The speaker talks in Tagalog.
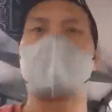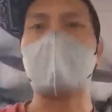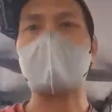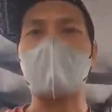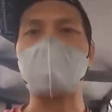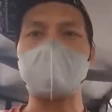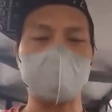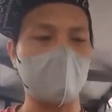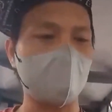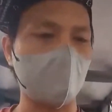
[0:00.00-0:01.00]
Yan,
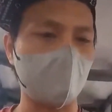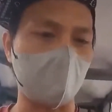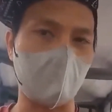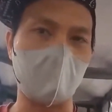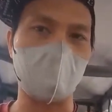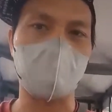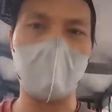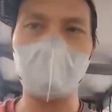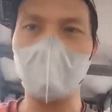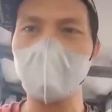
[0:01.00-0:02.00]
nakapag-settle na tayo ng
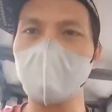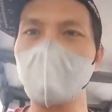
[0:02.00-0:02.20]
payment.